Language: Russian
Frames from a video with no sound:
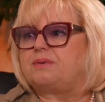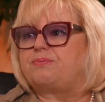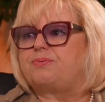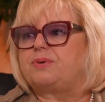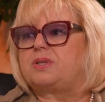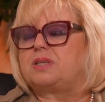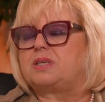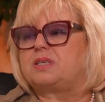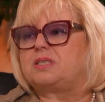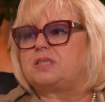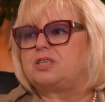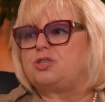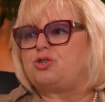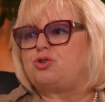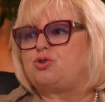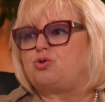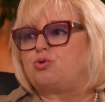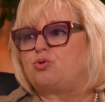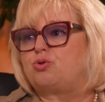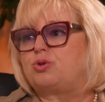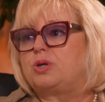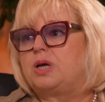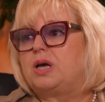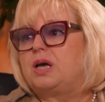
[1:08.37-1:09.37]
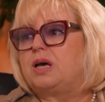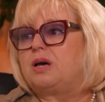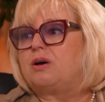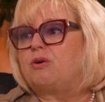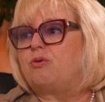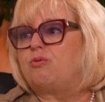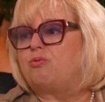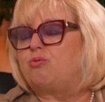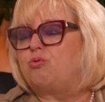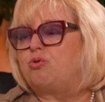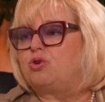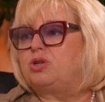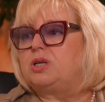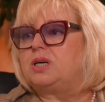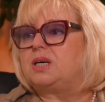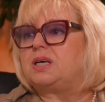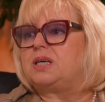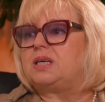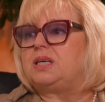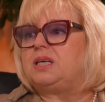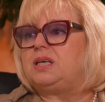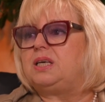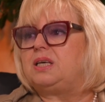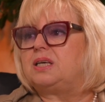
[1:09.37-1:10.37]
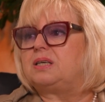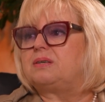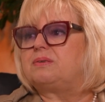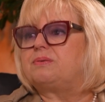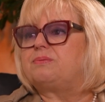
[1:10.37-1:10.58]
Это за счет ввода и